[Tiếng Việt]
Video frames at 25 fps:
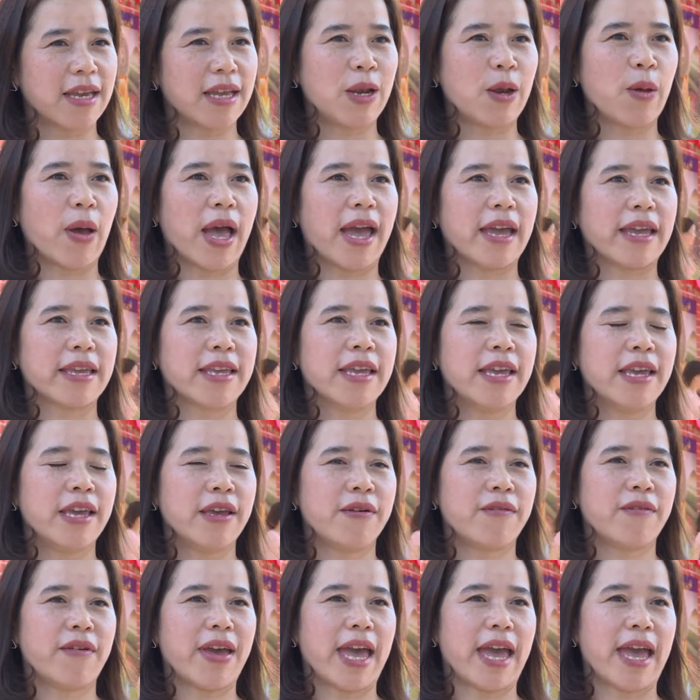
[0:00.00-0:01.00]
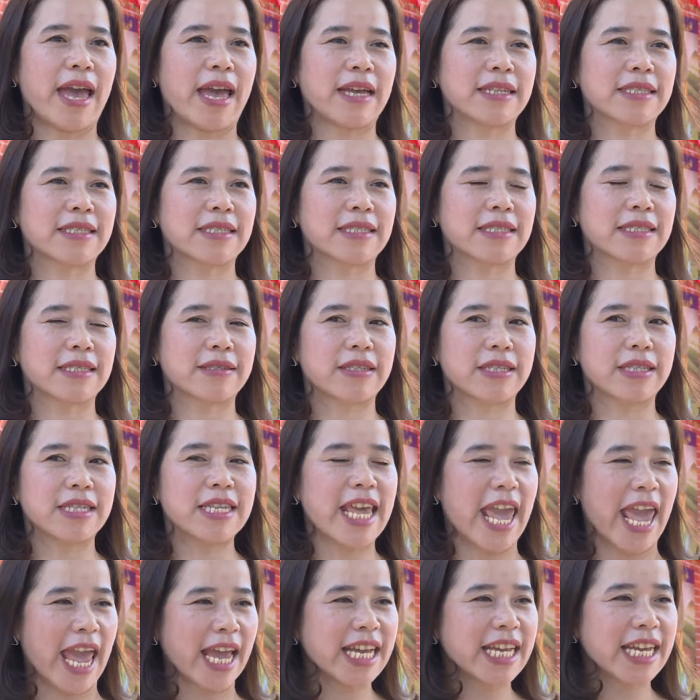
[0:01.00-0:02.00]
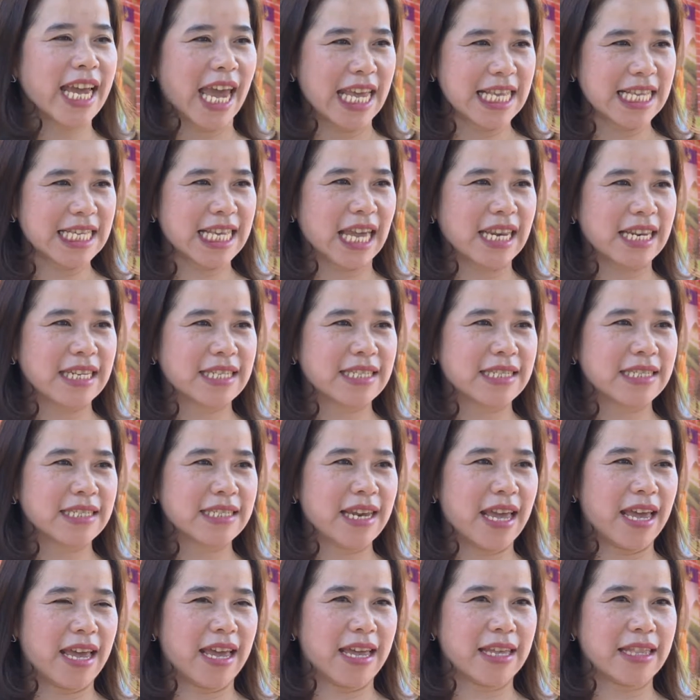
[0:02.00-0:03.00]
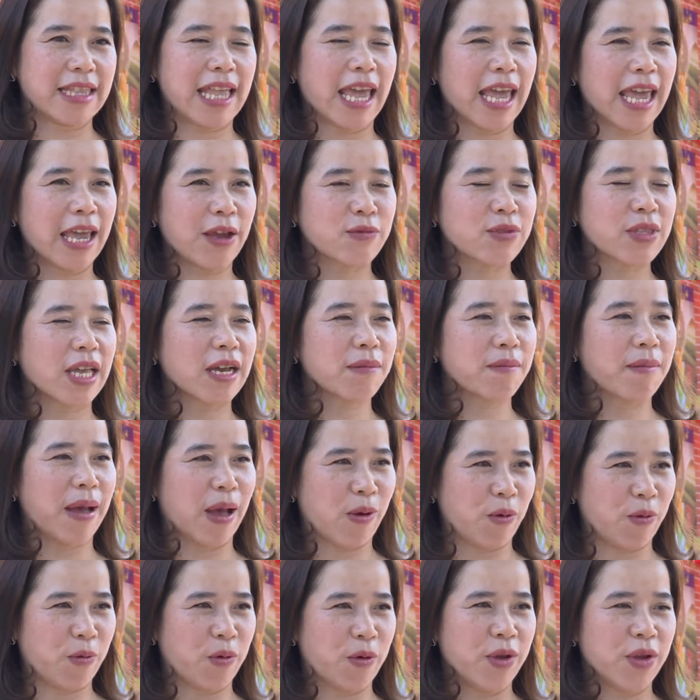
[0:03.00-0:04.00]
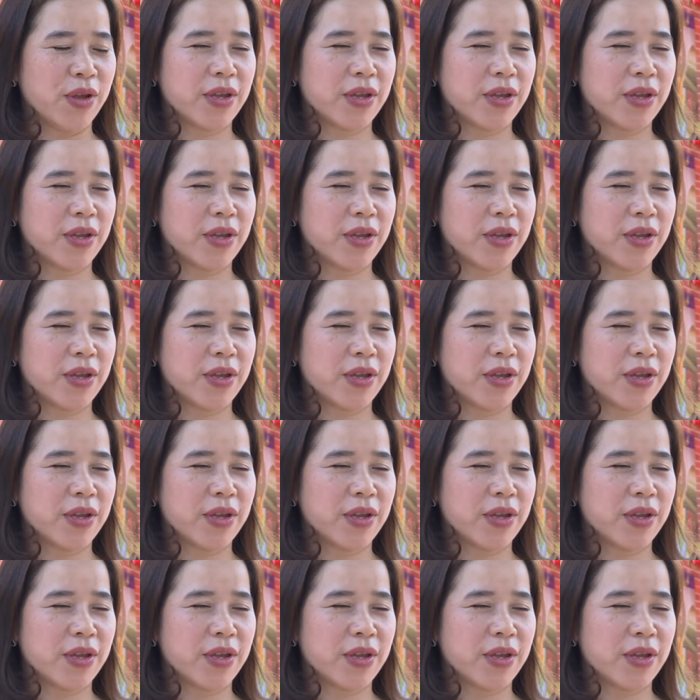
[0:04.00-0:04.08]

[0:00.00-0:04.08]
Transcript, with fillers: loại và dán gáy sách để theo từng màu